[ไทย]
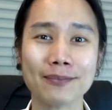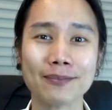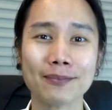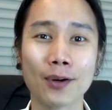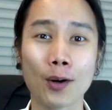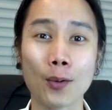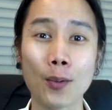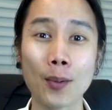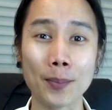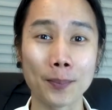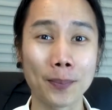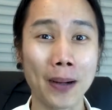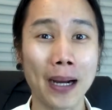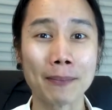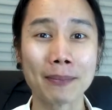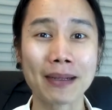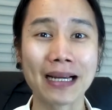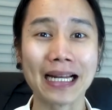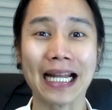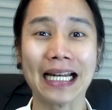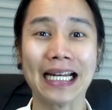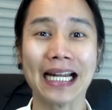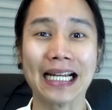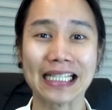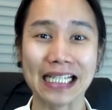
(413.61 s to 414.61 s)
เพราะมันเพิ่มขึ้น
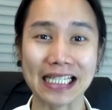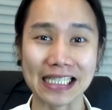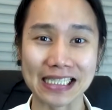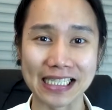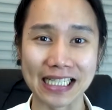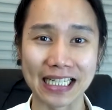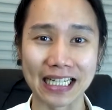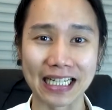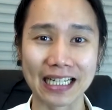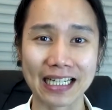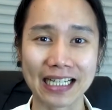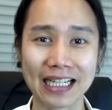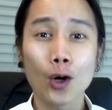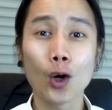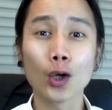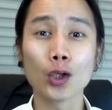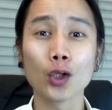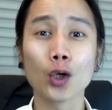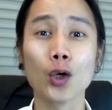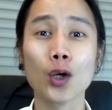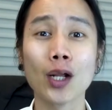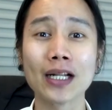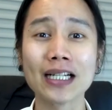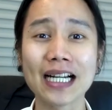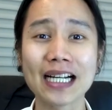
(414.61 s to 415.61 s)
เรื่อยๆ จริงๆ คนค
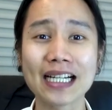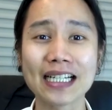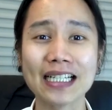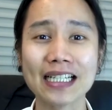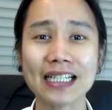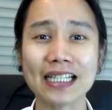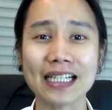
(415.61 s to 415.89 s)
นนั้นก็คื